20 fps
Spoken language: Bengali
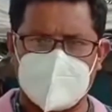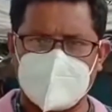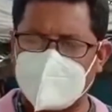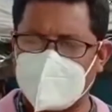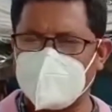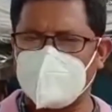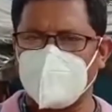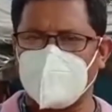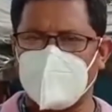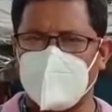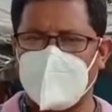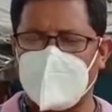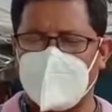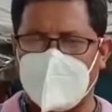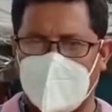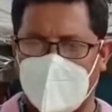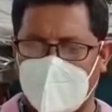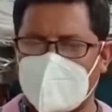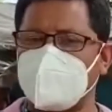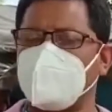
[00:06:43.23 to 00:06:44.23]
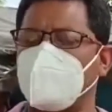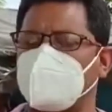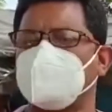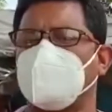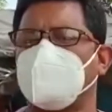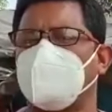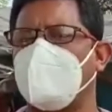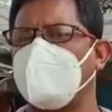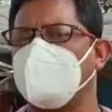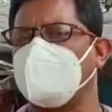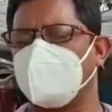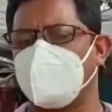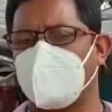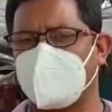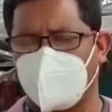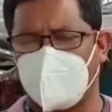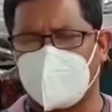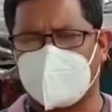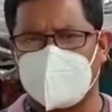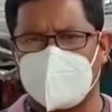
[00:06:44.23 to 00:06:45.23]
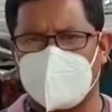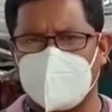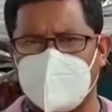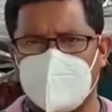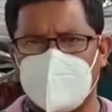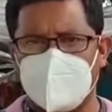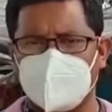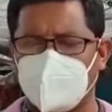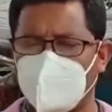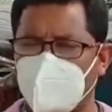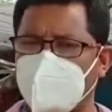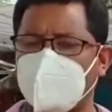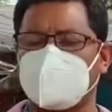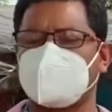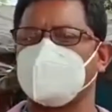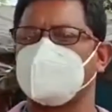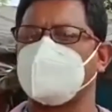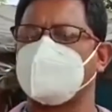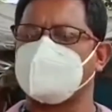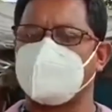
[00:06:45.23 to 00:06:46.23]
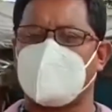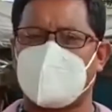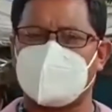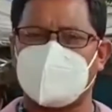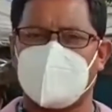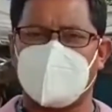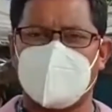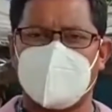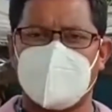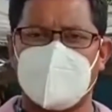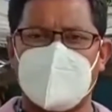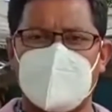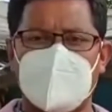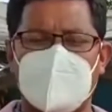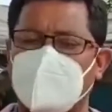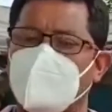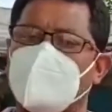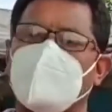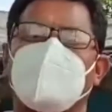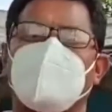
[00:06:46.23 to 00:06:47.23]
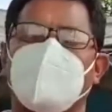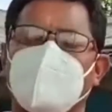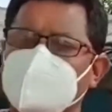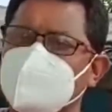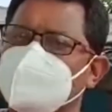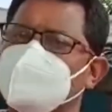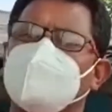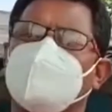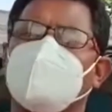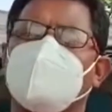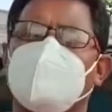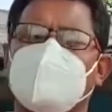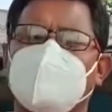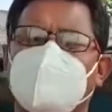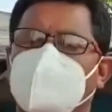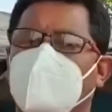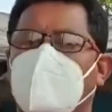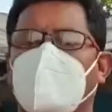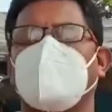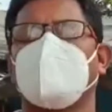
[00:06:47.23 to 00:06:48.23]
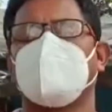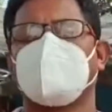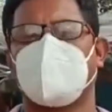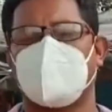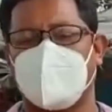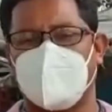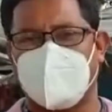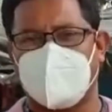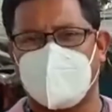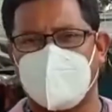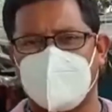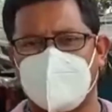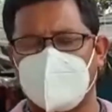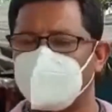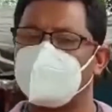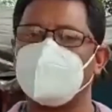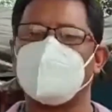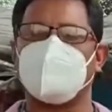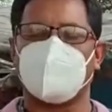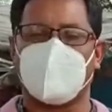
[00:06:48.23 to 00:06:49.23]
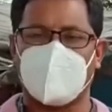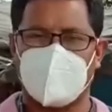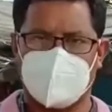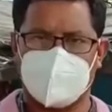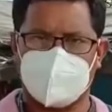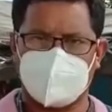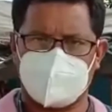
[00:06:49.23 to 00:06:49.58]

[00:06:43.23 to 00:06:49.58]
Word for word: কিন্তু এক বছর পেরিয়ে যাওয়ার পর পরিবার সূত্রে জানা যায় কোনো প্রতিশ্রুতি কিন্তু পালন করেনি দুই দলই